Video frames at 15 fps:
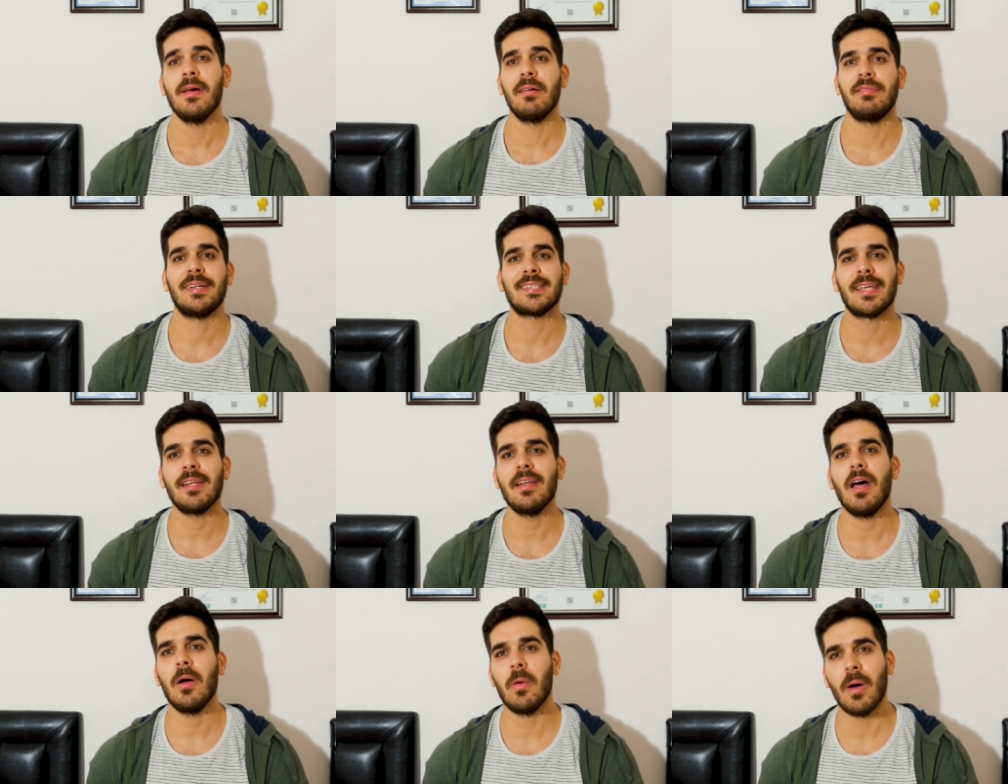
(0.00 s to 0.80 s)

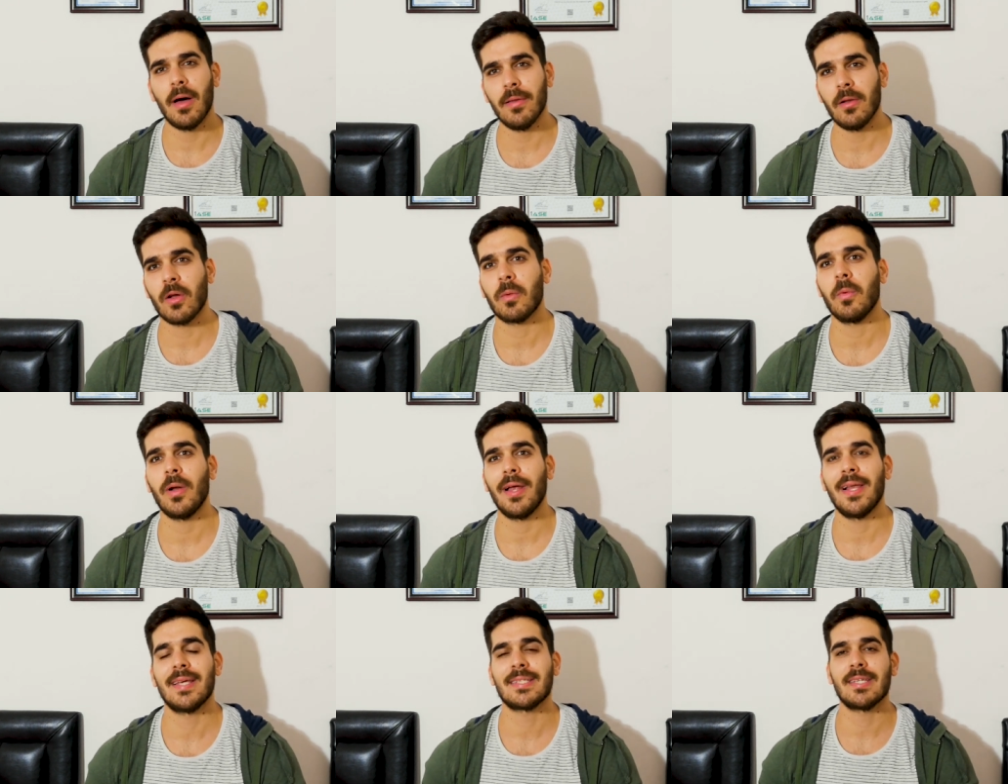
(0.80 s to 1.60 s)
فصنعوا هذا الهرمون
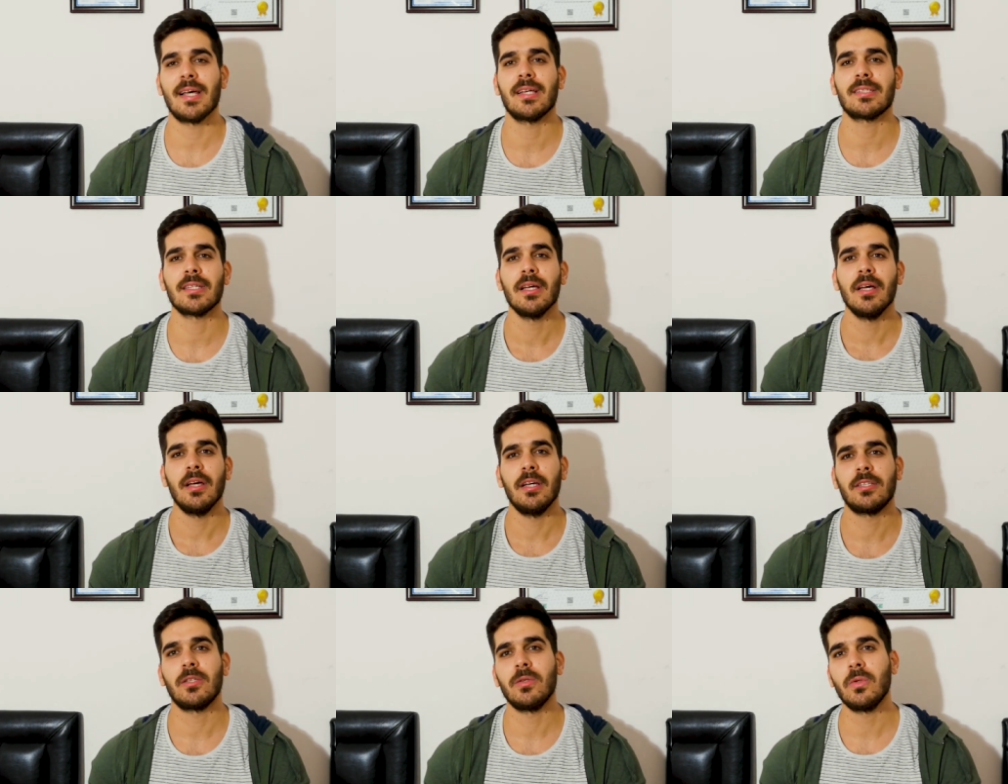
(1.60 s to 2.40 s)
على اساس
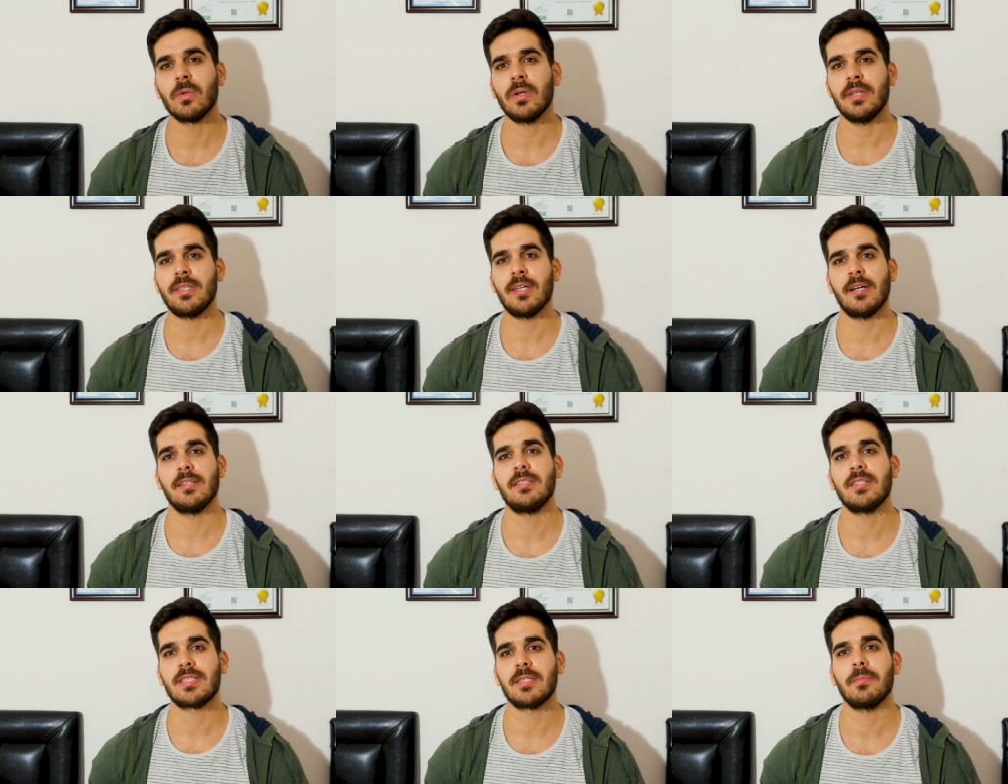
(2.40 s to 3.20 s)
يسدون احتياج
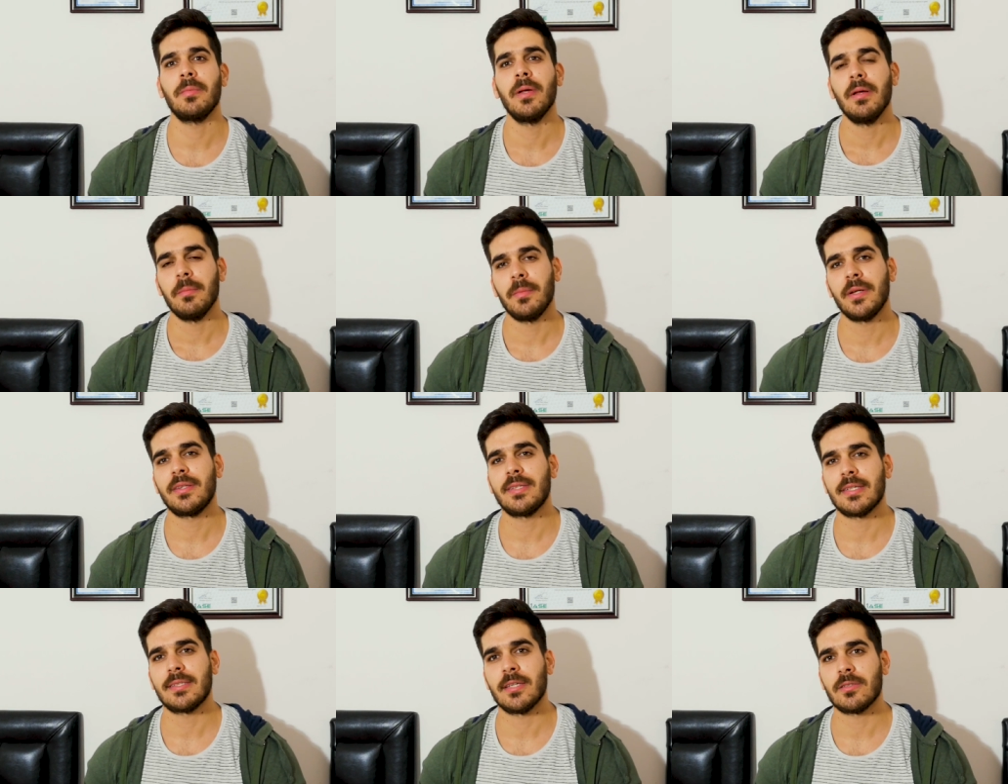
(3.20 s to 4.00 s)
الجسم من
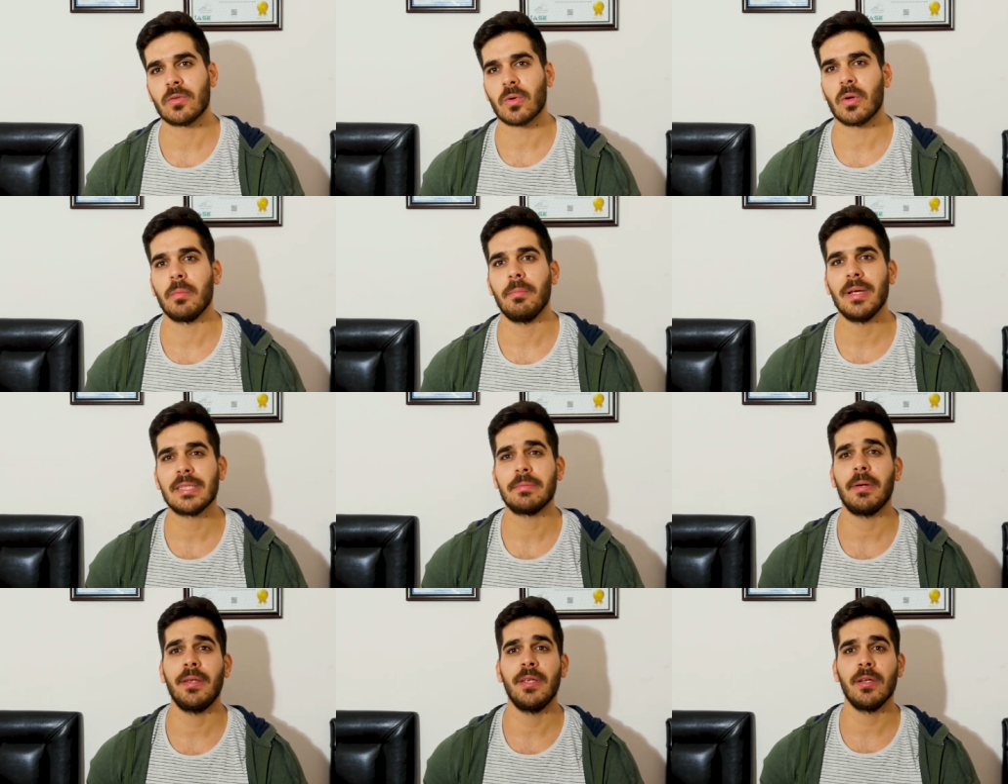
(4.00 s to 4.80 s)
التستوستيرون بس
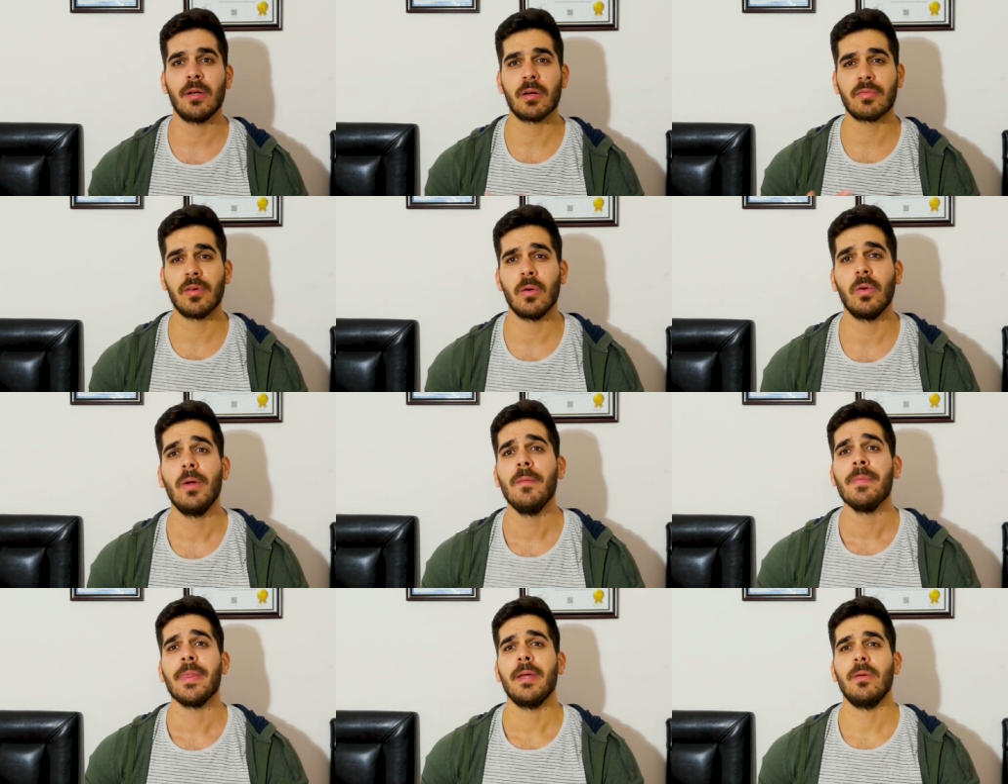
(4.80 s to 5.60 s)
بعدين عرفوا
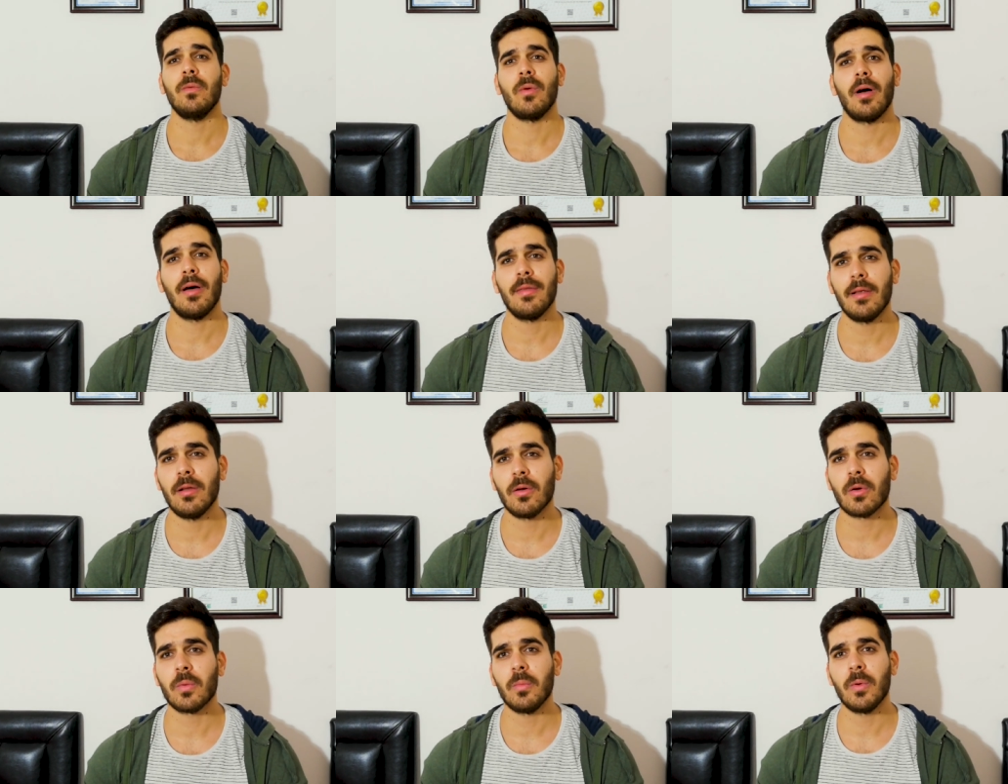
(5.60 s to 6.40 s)
انه هذا
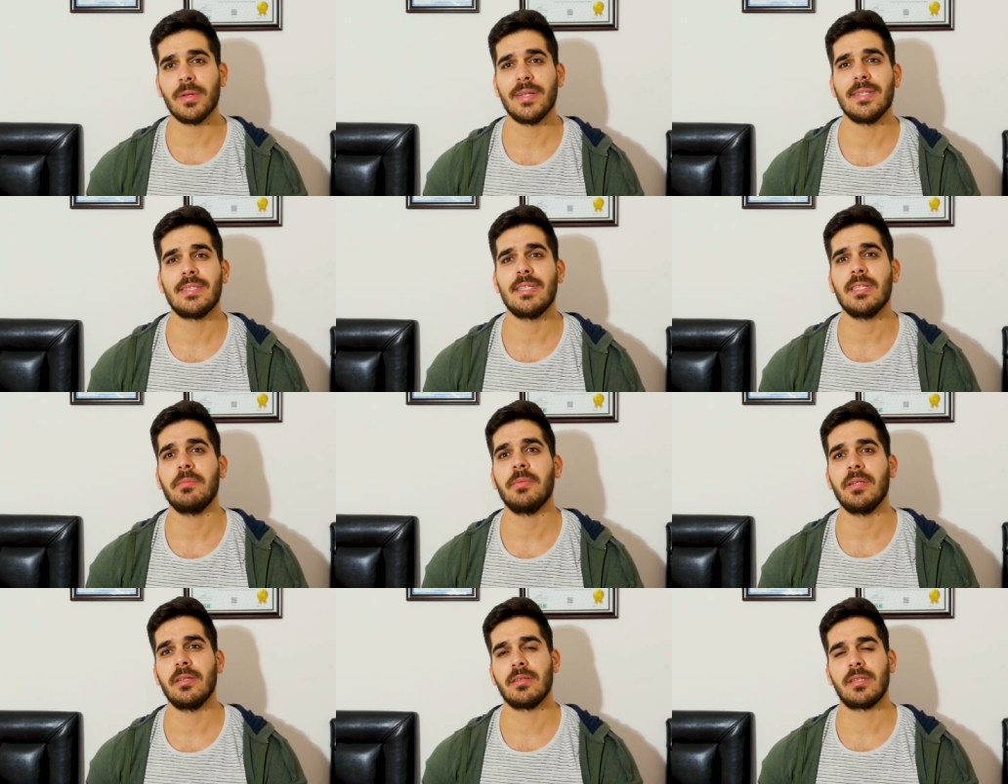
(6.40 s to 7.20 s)
الهرمون يزيد
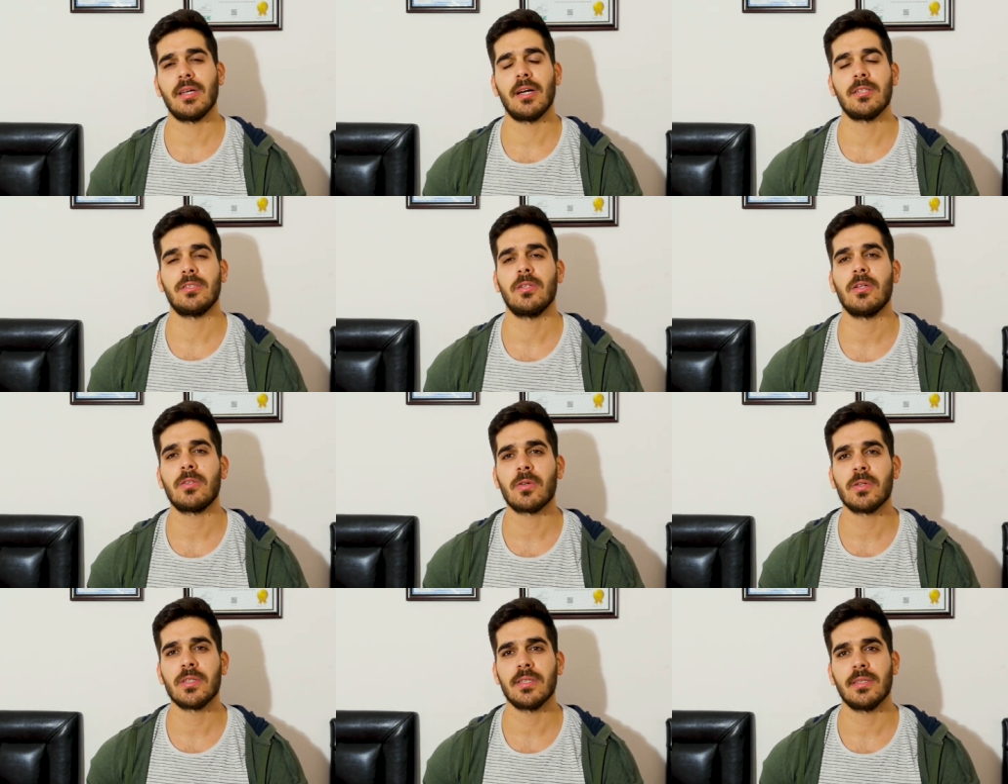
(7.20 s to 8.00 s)
من انتاج
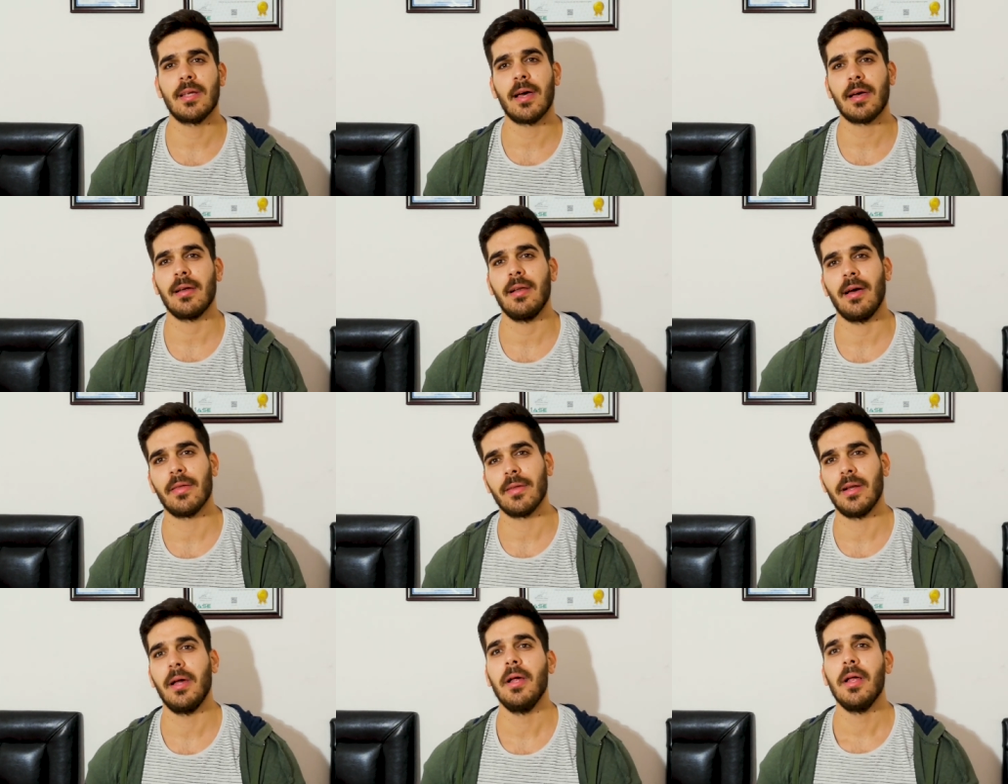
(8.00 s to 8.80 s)
نيتروجين داخل العضله